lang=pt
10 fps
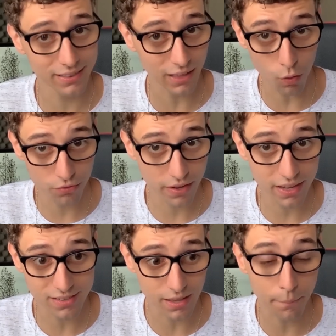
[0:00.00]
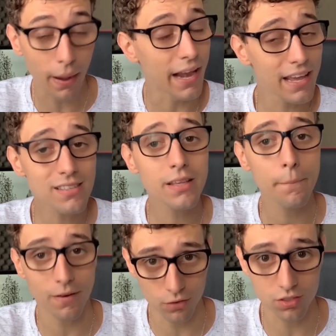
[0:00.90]
talvez apareça
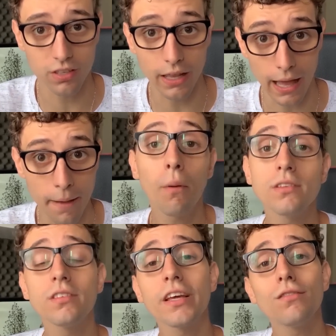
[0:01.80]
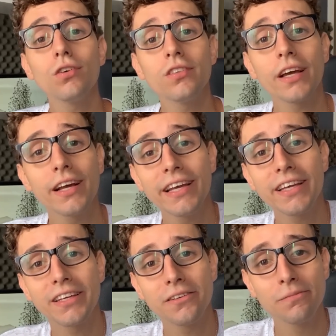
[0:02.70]
para você lá, pode ser que você
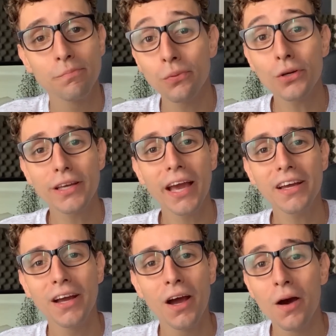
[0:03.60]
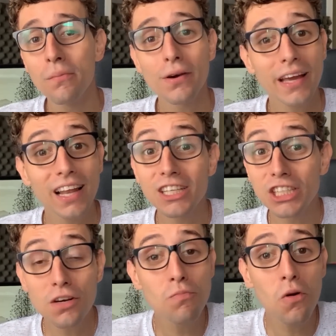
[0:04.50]
clique. Por quê? Porque ela
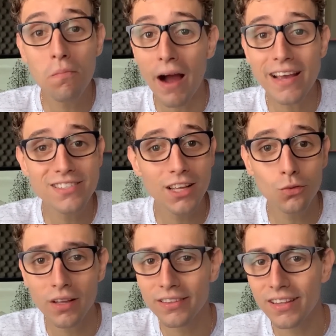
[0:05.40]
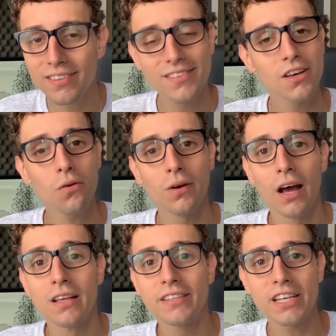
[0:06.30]
chamou mais a tua atenção
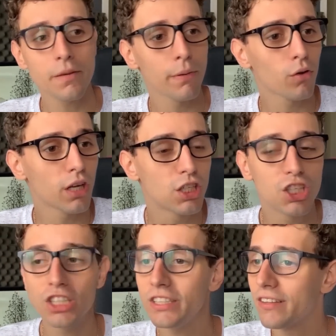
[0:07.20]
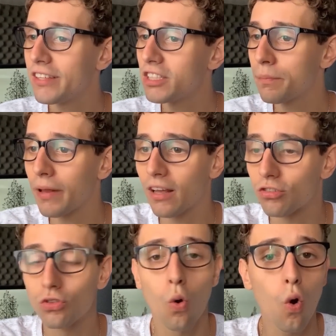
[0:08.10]
seja pelo que tinha, seja
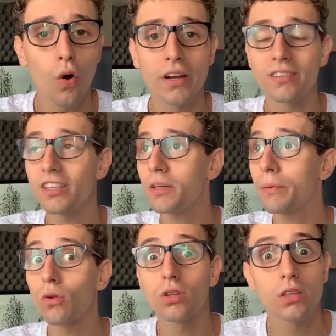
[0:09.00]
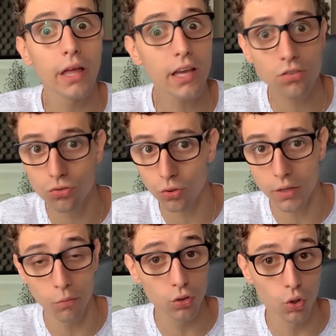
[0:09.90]
pelas cores, seja pelo texto
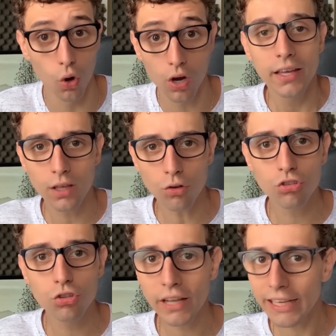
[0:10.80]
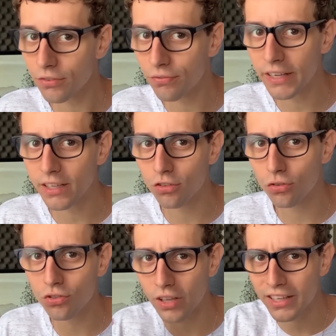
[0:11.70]
que mudou. Então, se o
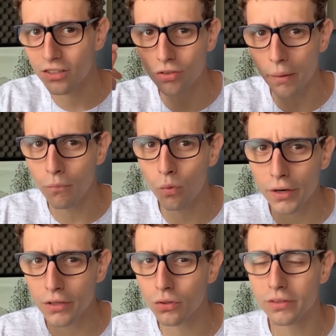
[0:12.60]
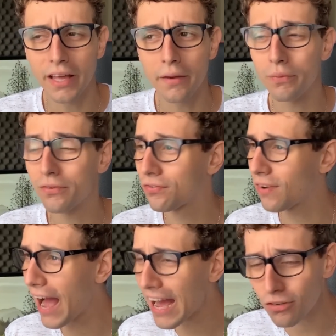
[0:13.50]
Netflix usa isso há muito tempo e
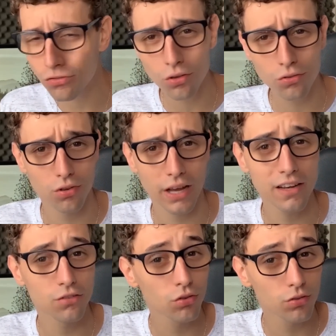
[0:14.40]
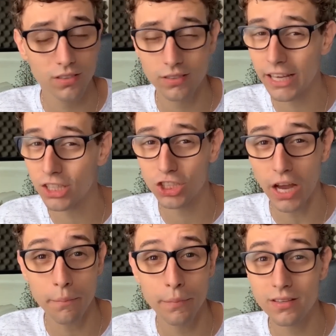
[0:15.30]
vários outros lugares usam esse teste
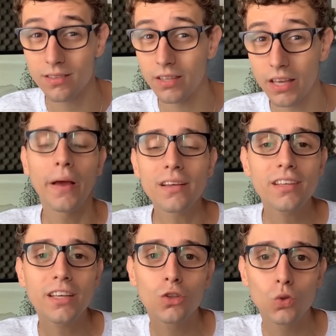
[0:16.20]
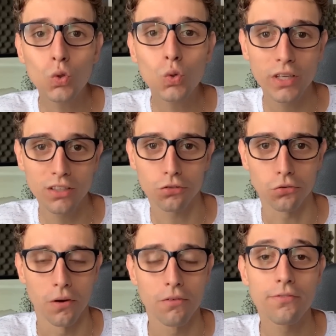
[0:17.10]
ABC, pensa que tudo
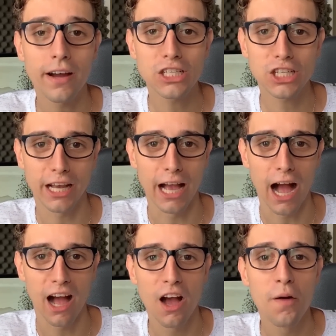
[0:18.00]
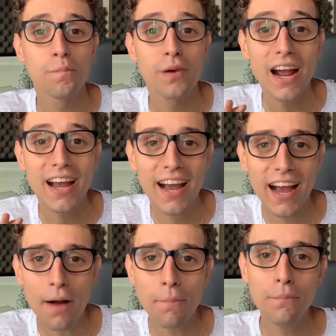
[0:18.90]
isso vai chegar para
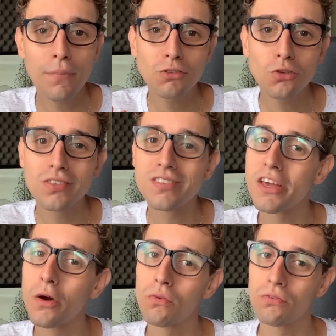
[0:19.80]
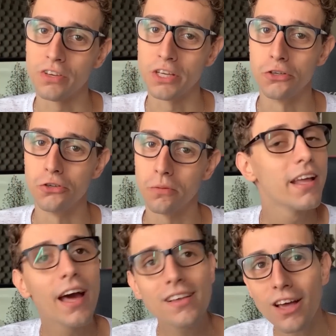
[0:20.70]
capa do seu vídeo.
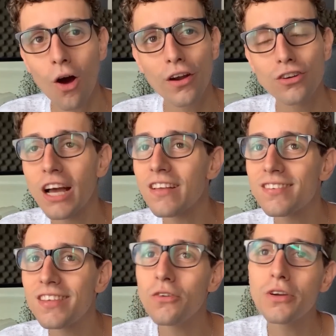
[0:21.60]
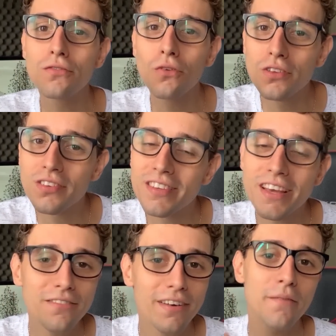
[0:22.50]
E nessa hora eu já sei o que
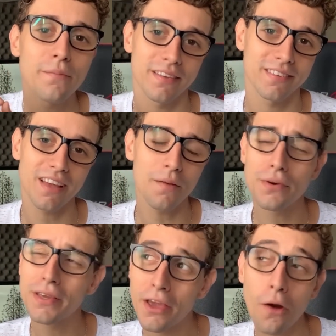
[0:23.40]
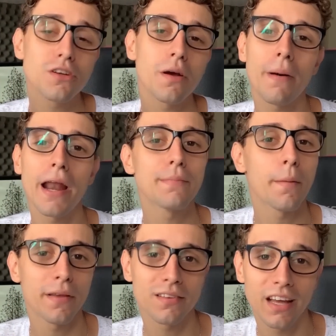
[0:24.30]
você vai pensar, porque eu já parei
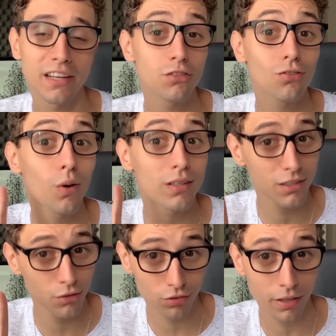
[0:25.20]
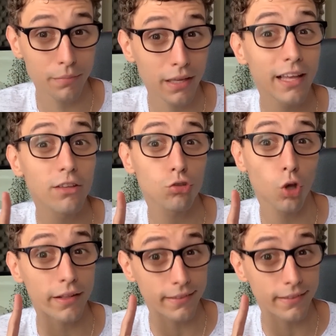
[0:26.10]
para pensar nisso quando eu não sabia da história